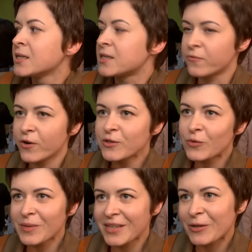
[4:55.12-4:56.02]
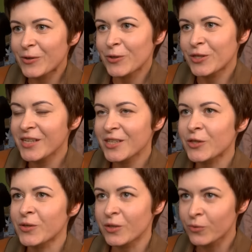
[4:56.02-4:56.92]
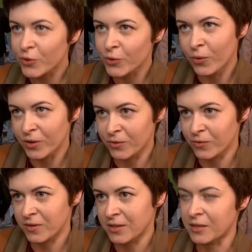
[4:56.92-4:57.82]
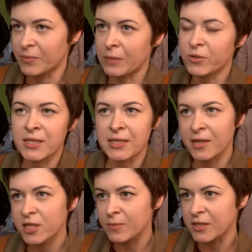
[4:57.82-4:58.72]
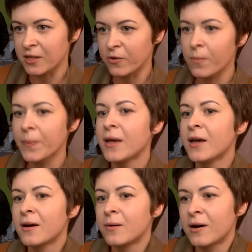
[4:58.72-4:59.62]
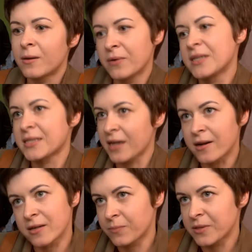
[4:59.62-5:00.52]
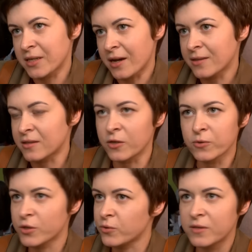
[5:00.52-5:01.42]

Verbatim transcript: Сегодня у меня такое ощущение, что я душу города увидела, потому что за нашим столом Э, были старые репатрианты, люди с